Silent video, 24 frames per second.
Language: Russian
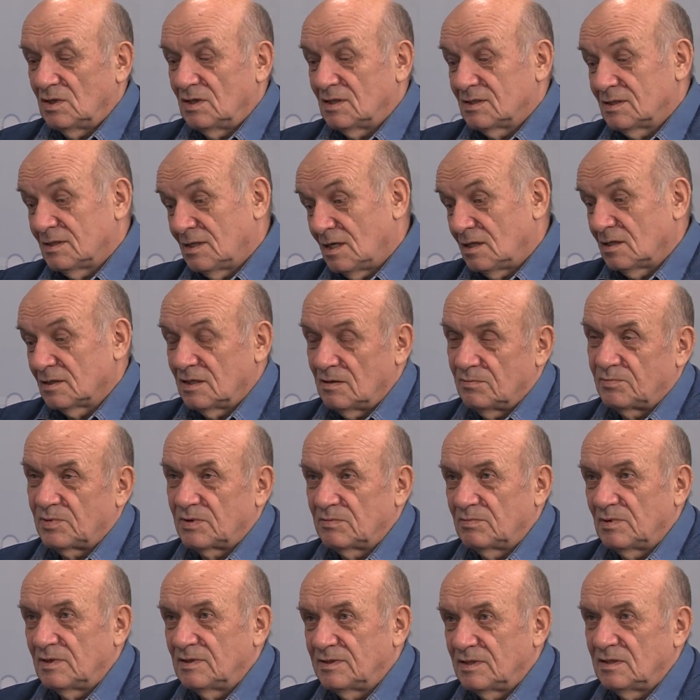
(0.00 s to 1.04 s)
Я знал, где
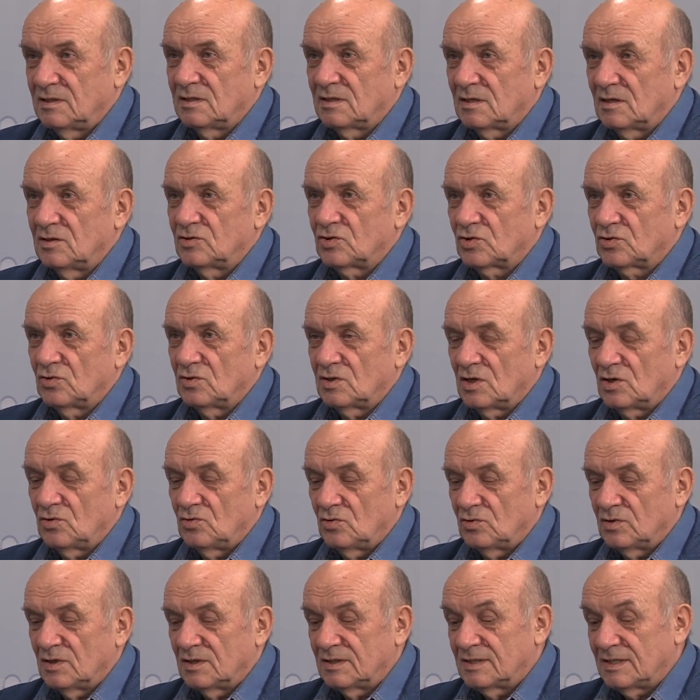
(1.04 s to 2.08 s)
приблизительно что
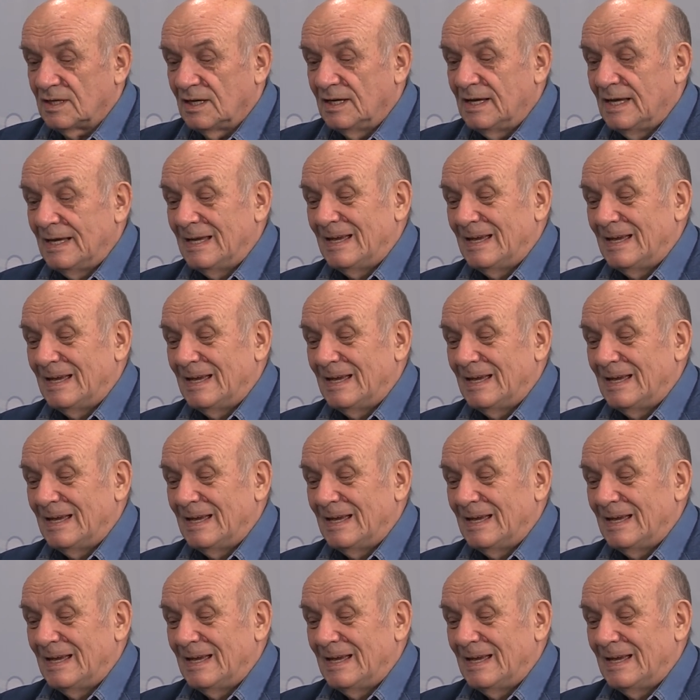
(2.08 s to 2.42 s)
находится.